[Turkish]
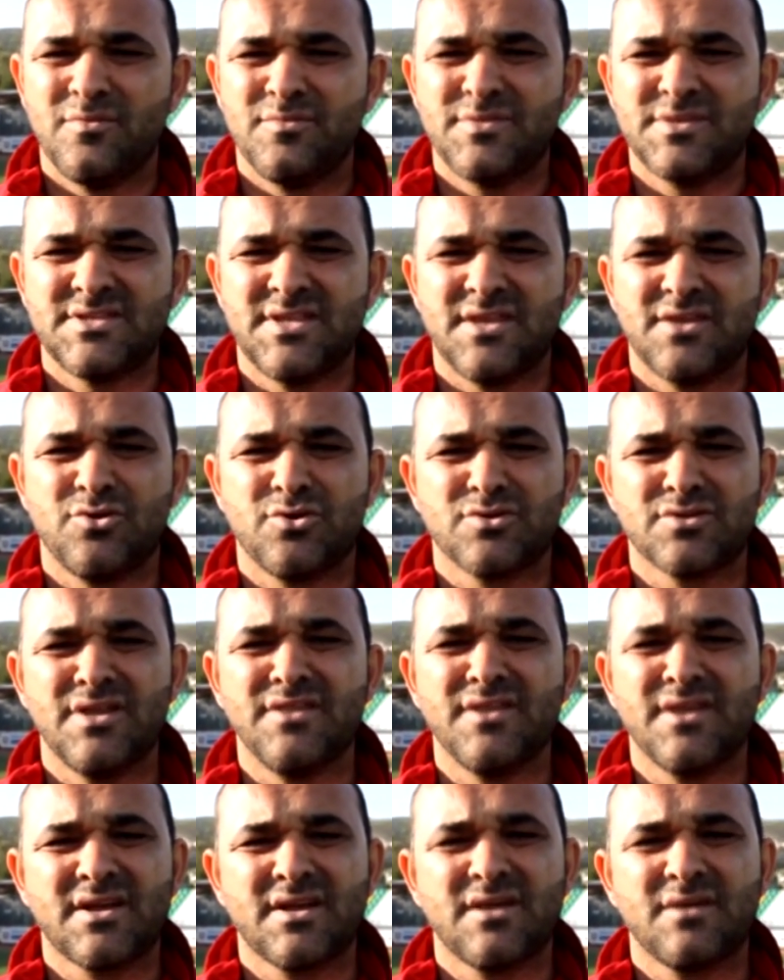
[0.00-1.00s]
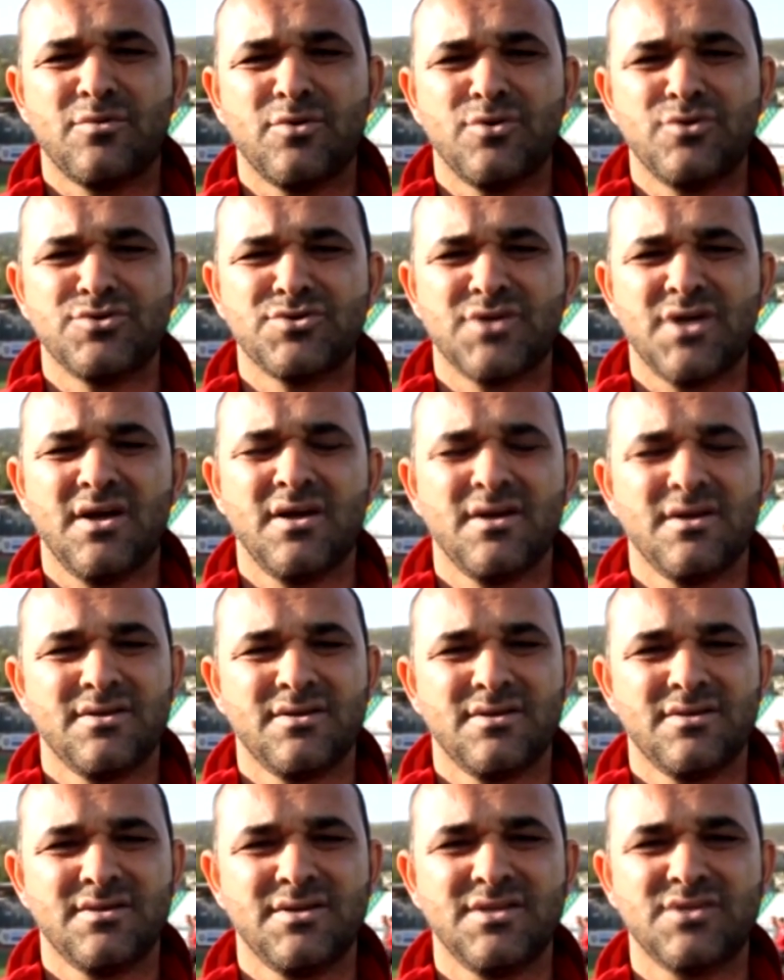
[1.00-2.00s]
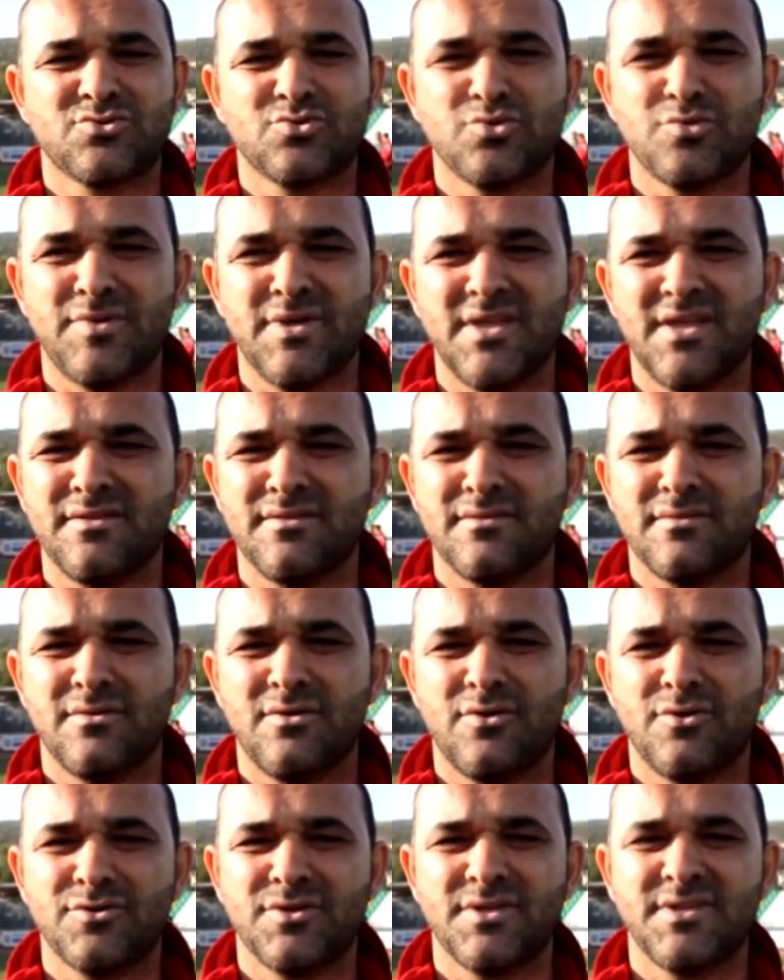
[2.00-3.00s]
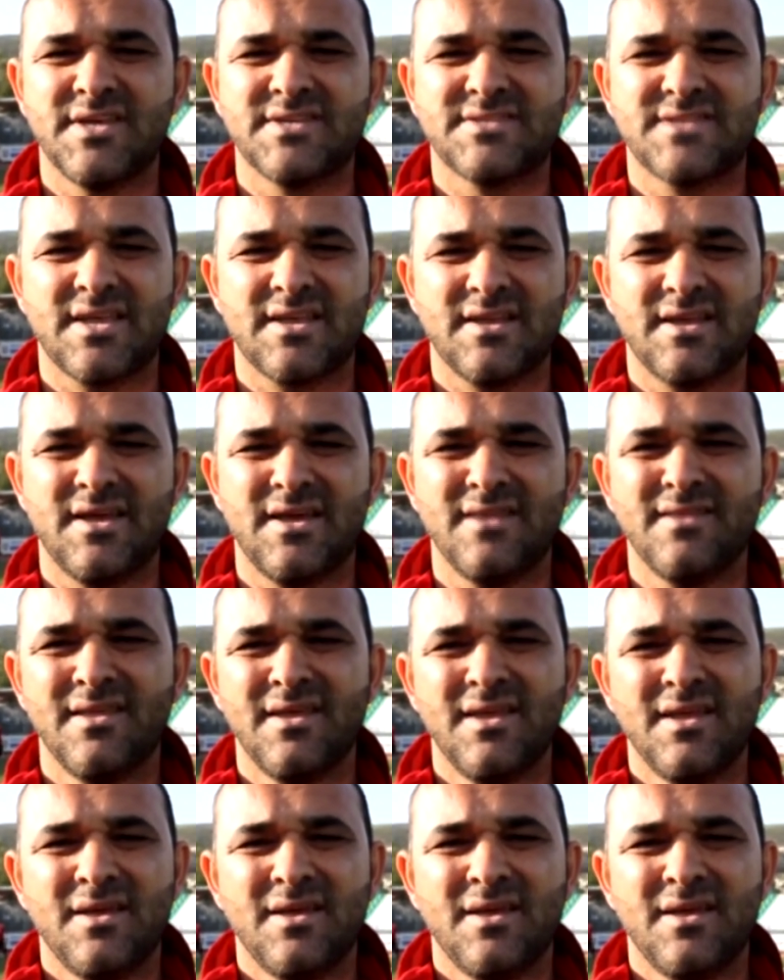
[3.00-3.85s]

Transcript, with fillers: Bizleri 90 dakika boyunca hiç durmadan orada destekleyen,